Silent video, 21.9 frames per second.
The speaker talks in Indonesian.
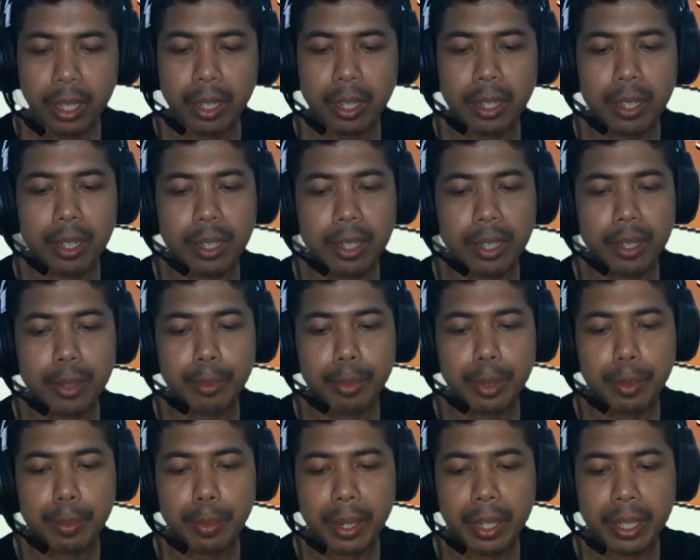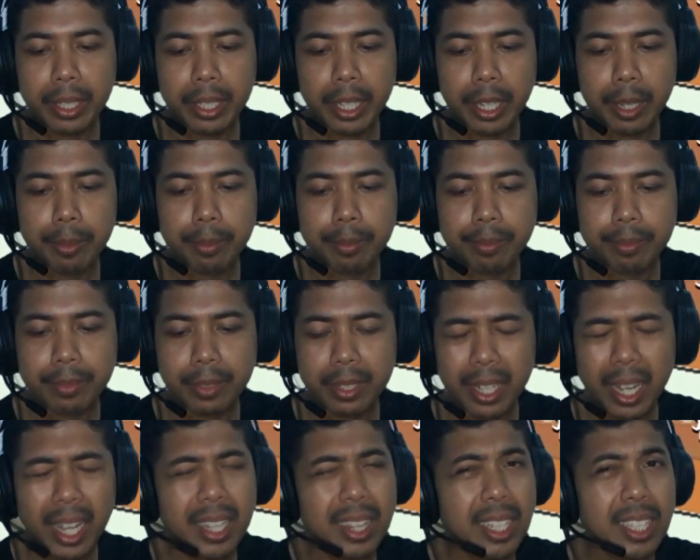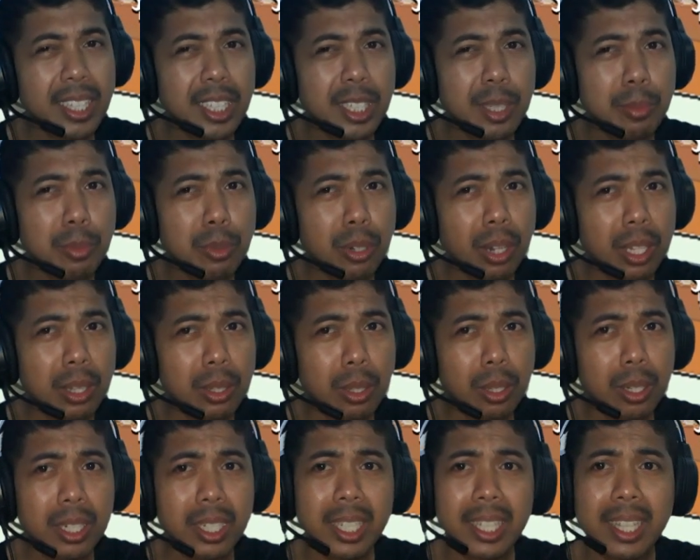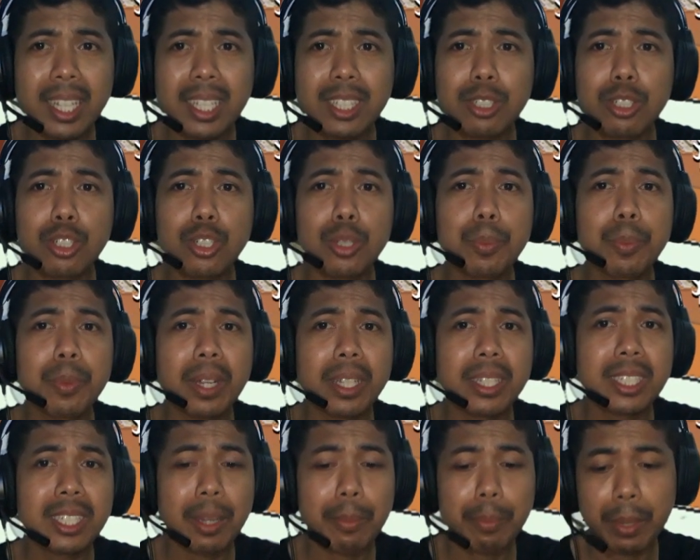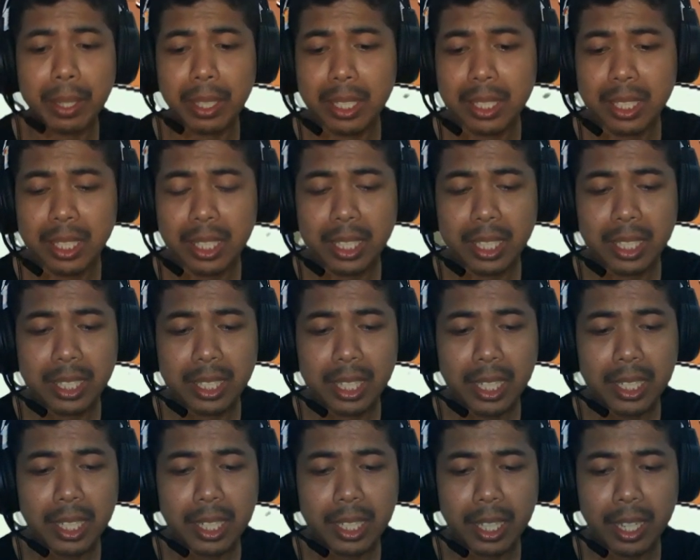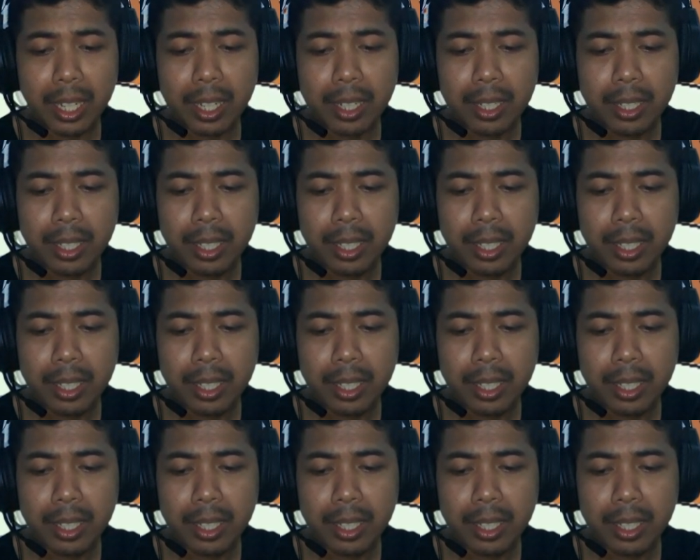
uh, bermain game kantin simulator kita cukupkan sampai di sini saja ya.